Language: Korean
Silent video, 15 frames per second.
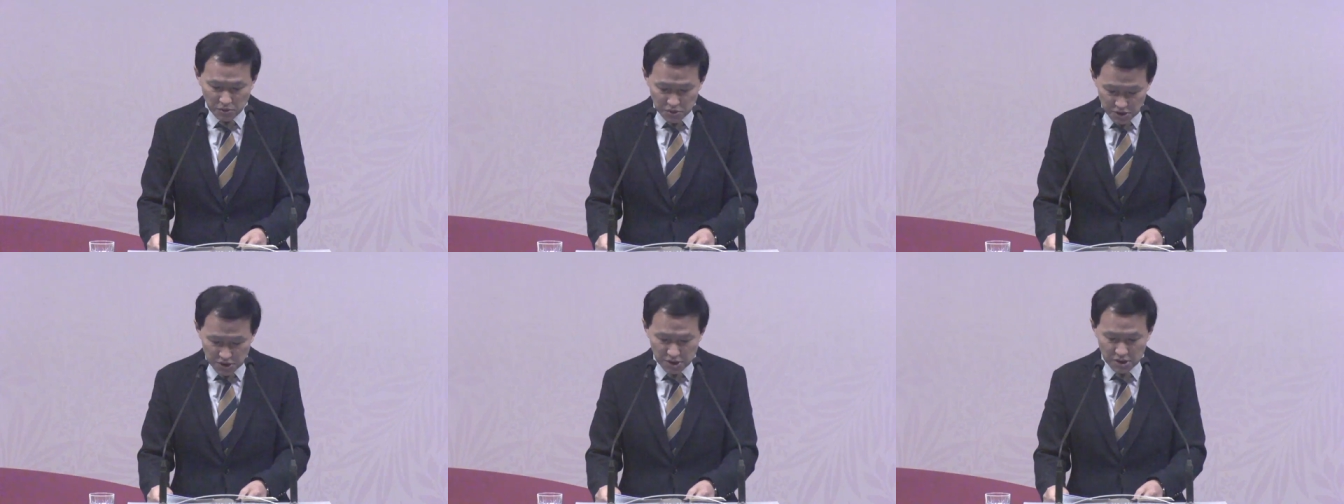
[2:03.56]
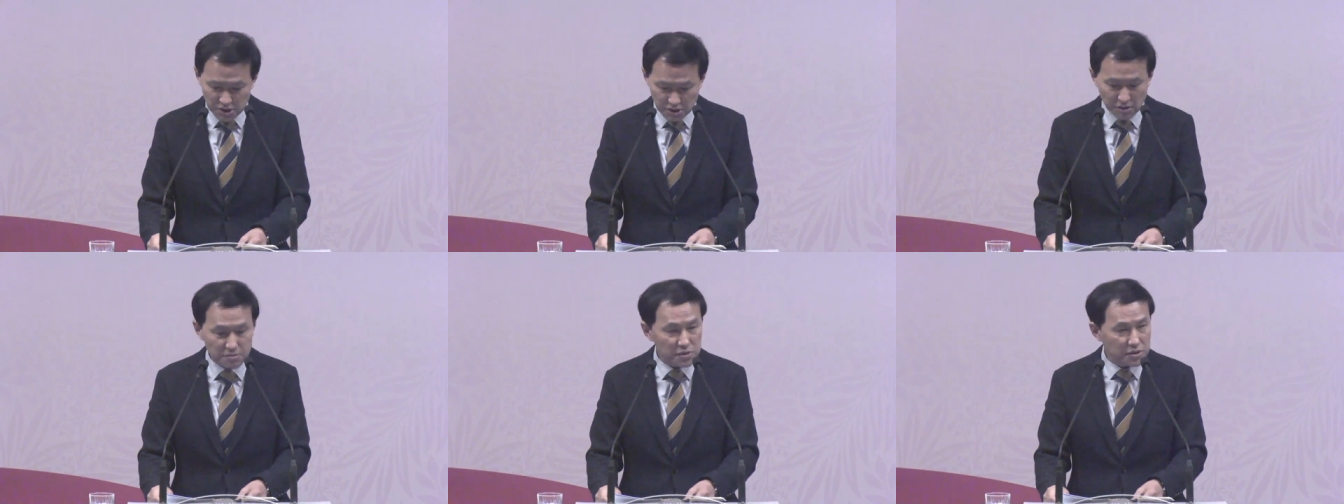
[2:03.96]
오시기
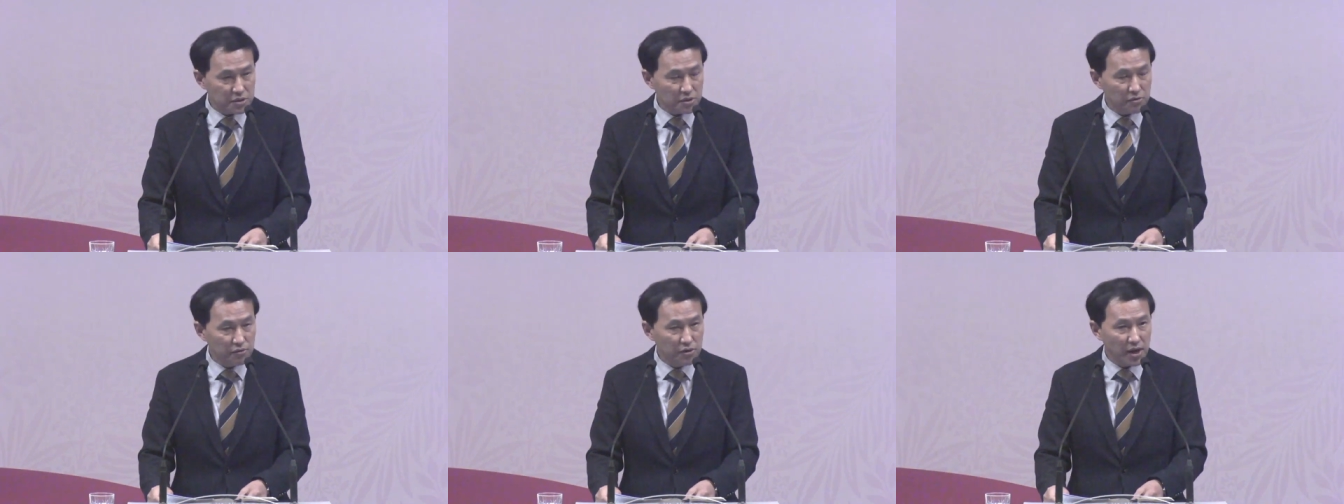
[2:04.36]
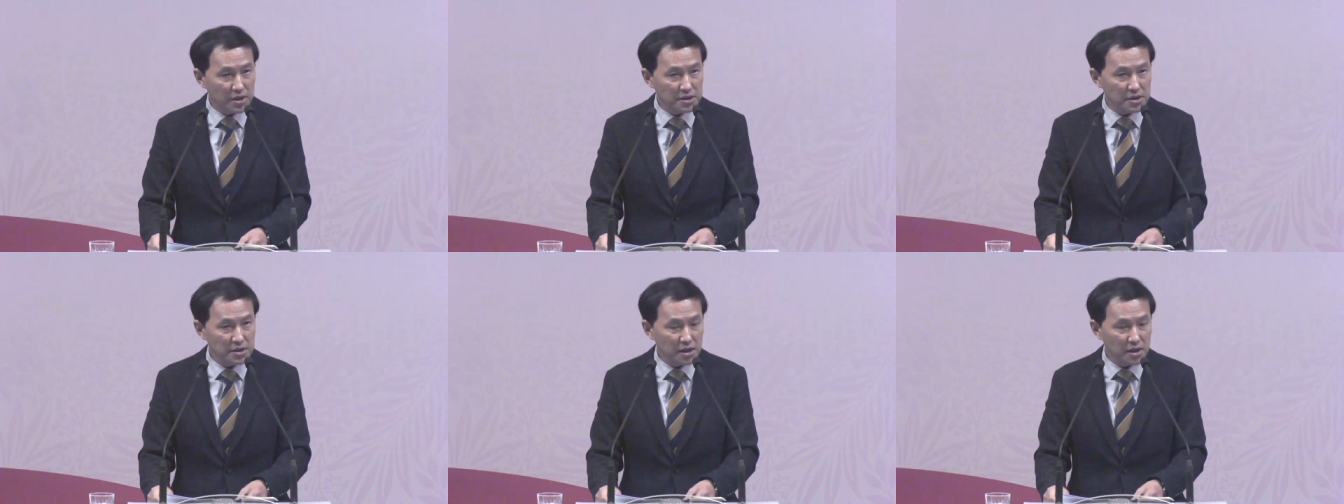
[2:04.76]
전부터
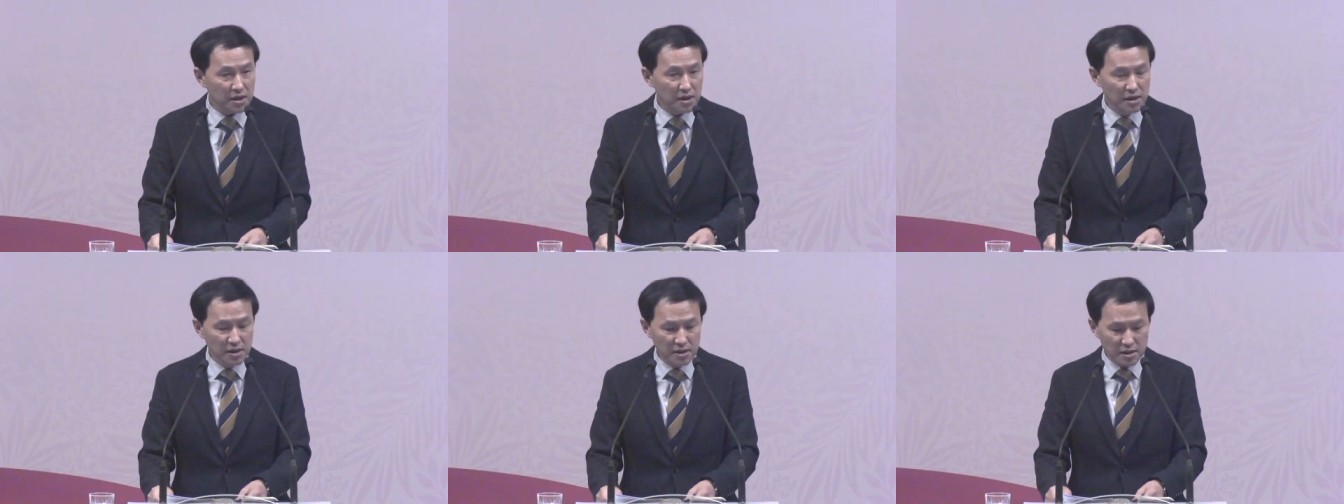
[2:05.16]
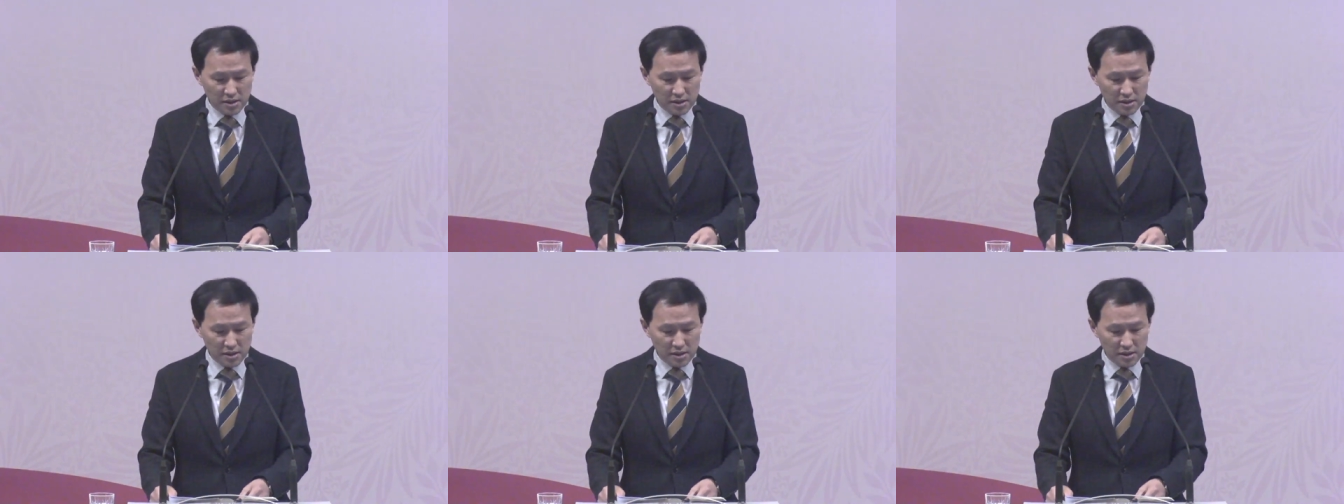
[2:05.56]
구약 시대에